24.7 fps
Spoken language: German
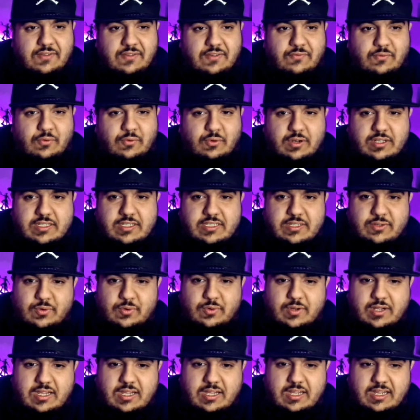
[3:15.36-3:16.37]
wohl
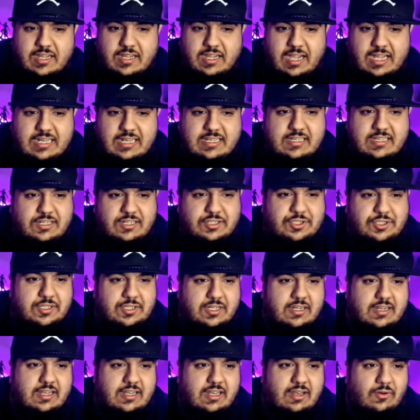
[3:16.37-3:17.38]
so äh, Handtaschen
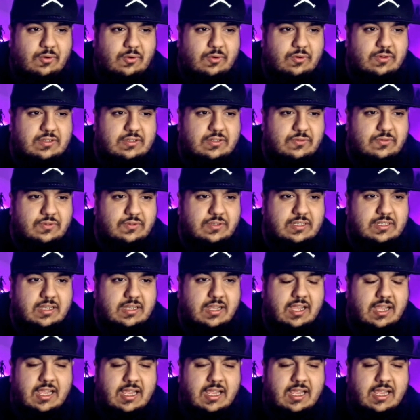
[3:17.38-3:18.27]
geklaut und